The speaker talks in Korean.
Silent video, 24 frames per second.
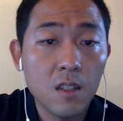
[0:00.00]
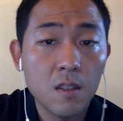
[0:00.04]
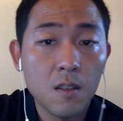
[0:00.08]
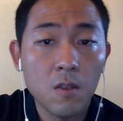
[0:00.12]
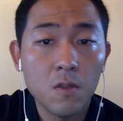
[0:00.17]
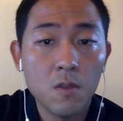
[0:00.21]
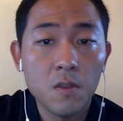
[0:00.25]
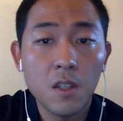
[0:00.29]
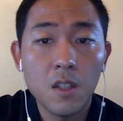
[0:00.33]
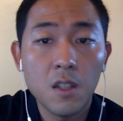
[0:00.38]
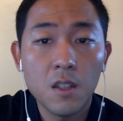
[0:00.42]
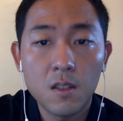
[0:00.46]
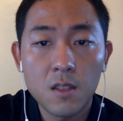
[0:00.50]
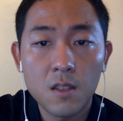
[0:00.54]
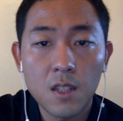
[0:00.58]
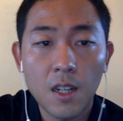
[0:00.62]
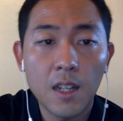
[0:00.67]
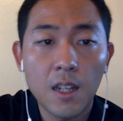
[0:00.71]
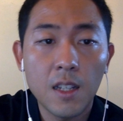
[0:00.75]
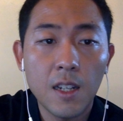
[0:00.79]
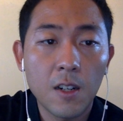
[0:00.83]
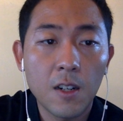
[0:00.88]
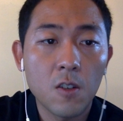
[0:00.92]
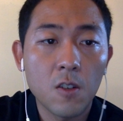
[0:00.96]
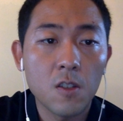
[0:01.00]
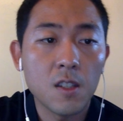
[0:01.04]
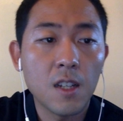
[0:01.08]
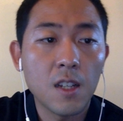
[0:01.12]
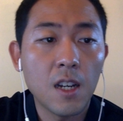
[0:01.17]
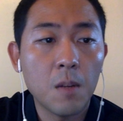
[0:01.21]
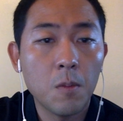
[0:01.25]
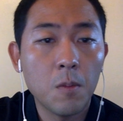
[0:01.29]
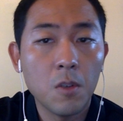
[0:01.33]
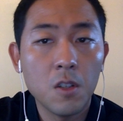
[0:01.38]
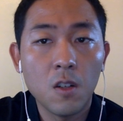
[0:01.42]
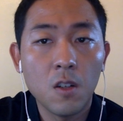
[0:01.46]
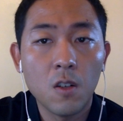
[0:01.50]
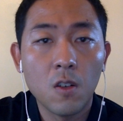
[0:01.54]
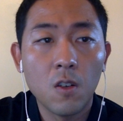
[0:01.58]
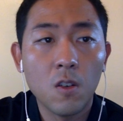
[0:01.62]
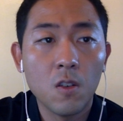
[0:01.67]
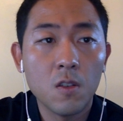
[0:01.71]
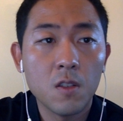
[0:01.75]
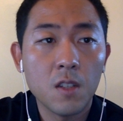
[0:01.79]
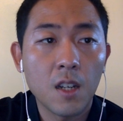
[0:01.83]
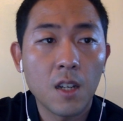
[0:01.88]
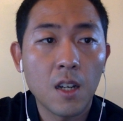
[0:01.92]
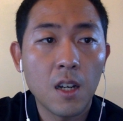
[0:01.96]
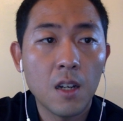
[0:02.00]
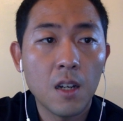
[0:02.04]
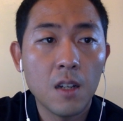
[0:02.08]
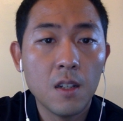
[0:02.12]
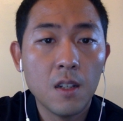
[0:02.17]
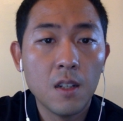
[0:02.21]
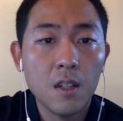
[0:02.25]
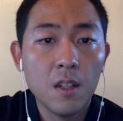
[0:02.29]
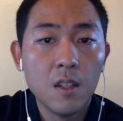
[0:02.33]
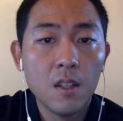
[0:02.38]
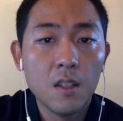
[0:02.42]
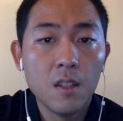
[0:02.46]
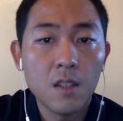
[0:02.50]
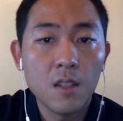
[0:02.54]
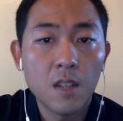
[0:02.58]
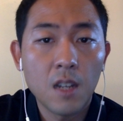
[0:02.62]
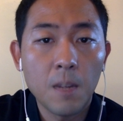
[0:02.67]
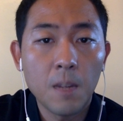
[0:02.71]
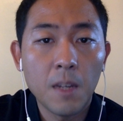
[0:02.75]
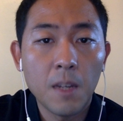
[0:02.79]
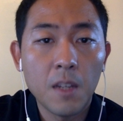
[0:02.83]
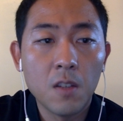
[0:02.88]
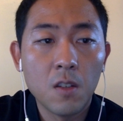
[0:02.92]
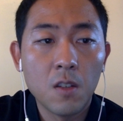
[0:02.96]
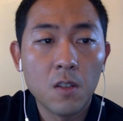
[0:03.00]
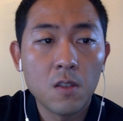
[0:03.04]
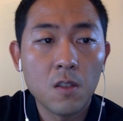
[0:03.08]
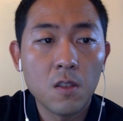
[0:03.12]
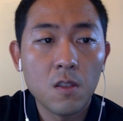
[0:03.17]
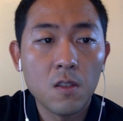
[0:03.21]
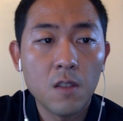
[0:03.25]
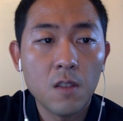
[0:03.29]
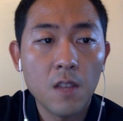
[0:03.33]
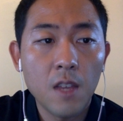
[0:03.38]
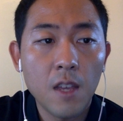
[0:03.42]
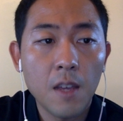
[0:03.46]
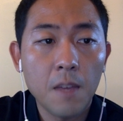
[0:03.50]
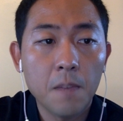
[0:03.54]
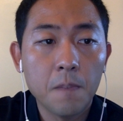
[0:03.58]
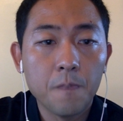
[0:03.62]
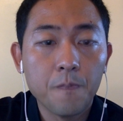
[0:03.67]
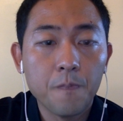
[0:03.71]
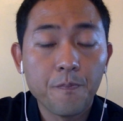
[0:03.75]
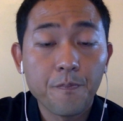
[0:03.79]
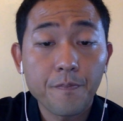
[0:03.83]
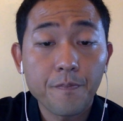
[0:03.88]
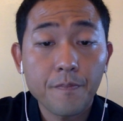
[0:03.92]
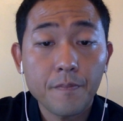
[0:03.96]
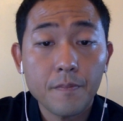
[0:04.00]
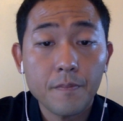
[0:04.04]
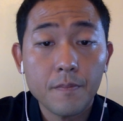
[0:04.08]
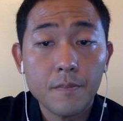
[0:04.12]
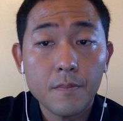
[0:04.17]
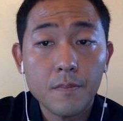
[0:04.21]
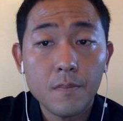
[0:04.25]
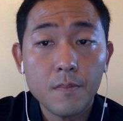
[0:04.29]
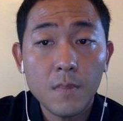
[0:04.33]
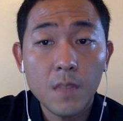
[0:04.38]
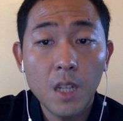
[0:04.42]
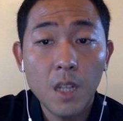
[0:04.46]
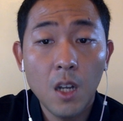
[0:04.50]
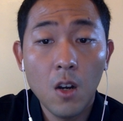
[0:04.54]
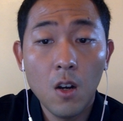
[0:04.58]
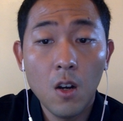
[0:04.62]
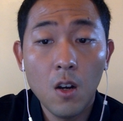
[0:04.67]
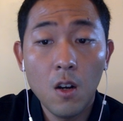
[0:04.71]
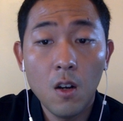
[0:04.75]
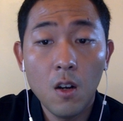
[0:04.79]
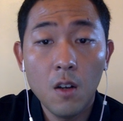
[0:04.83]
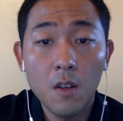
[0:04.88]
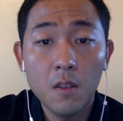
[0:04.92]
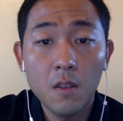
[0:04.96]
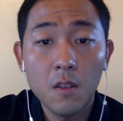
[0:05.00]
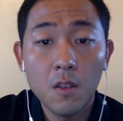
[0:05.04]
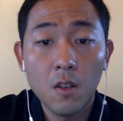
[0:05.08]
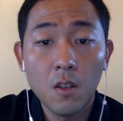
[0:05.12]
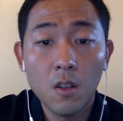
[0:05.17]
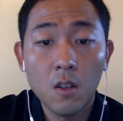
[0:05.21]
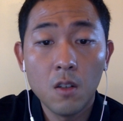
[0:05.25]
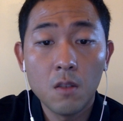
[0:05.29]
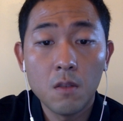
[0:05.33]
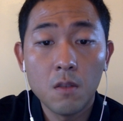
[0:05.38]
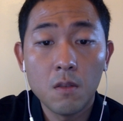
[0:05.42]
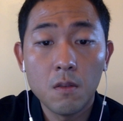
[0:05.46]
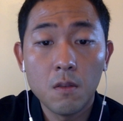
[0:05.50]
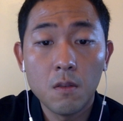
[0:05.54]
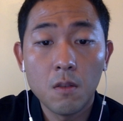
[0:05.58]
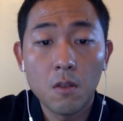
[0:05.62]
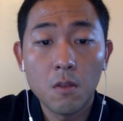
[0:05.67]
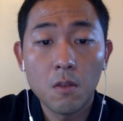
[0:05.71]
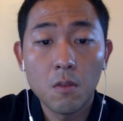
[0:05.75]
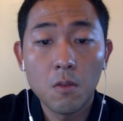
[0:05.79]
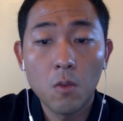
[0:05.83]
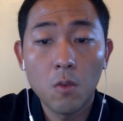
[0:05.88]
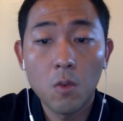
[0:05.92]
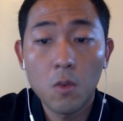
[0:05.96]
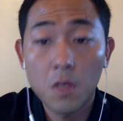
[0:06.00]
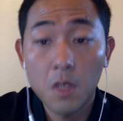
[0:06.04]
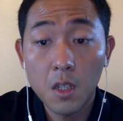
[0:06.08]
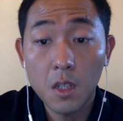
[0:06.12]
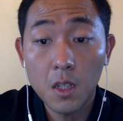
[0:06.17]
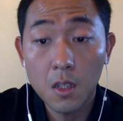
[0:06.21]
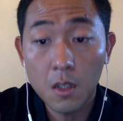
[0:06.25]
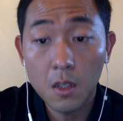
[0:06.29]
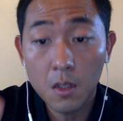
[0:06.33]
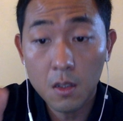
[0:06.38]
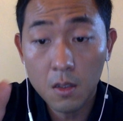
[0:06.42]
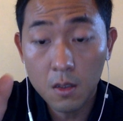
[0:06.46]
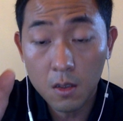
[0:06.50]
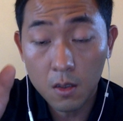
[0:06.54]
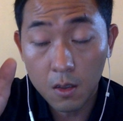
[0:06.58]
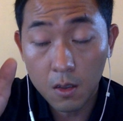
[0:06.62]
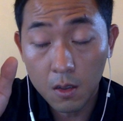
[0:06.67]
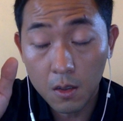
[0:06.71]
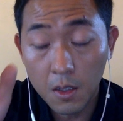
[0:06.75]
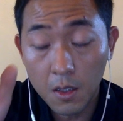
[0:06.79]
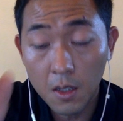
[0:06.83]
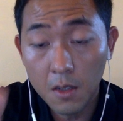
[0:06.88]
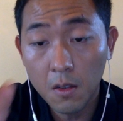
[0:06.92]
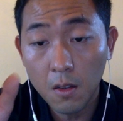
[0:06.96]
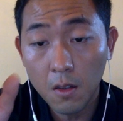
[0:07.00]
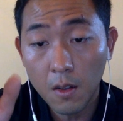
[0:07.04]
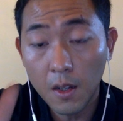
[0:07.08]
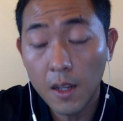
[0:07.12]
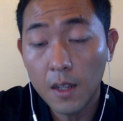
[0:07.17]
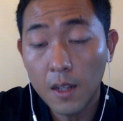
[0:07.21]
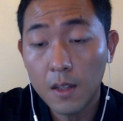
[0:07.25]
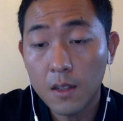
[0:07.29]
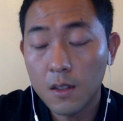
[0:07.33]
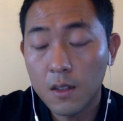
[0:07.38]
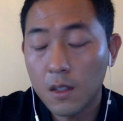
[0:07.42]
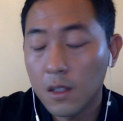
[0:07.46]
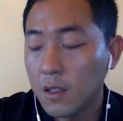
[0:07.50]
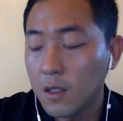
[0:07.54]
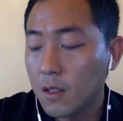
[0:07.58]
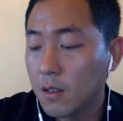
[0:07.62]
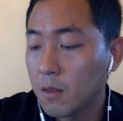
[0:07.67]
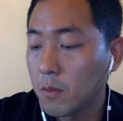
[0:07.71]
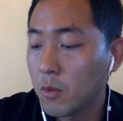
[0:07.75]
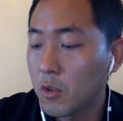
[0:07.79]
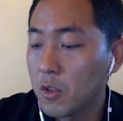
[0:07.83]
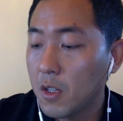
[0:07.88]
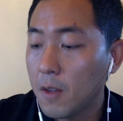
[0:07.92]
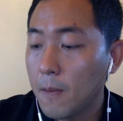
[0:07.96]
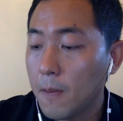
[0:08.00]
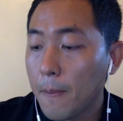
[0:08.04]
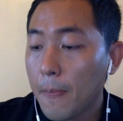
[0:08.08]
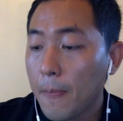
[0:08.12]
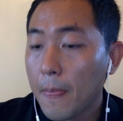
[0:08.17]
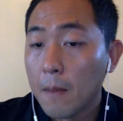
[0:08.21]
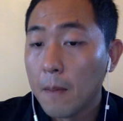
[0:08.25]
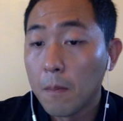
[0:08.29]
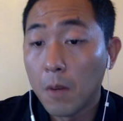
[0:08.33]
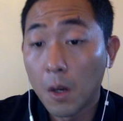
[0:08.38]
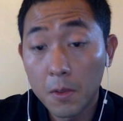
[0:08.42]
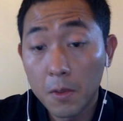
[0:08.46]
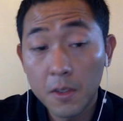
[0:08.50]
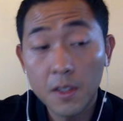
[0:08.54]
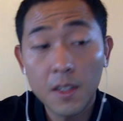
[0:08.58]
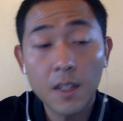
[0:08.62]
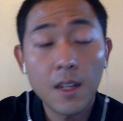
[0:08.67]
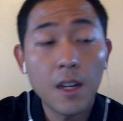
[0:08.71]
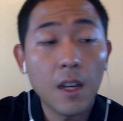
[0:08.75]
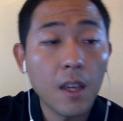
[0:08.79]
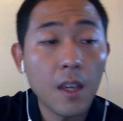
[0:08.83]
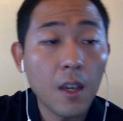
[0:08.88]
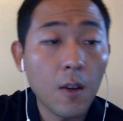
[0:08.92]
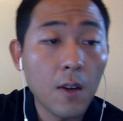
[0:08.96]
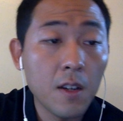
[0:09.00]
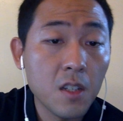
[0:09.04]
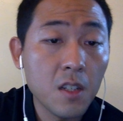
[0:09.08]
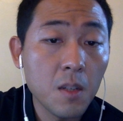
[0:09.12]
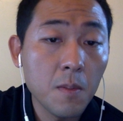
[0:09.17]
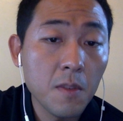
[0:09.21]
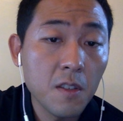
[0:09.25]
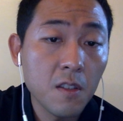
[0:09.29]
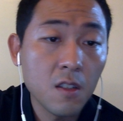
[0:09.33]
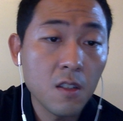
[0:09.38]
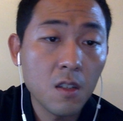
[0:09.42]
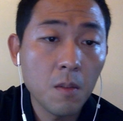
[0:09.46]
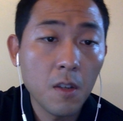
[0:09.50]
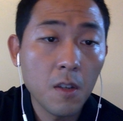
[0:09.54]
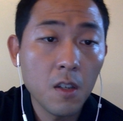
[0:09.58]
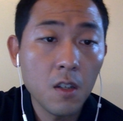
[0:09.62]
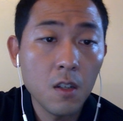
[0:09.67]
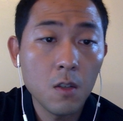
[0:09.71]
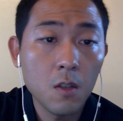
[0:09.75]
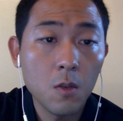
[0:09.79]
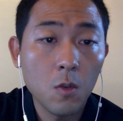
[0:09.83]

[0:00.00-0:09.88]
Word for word: 언제 흑자가 날 것이다. 뭐 이런 거 제가 잠깐 만들었었는데 어, 이거 혹시 그 인터넷 그 뭐지 버블티 가게에 관심 있으시면은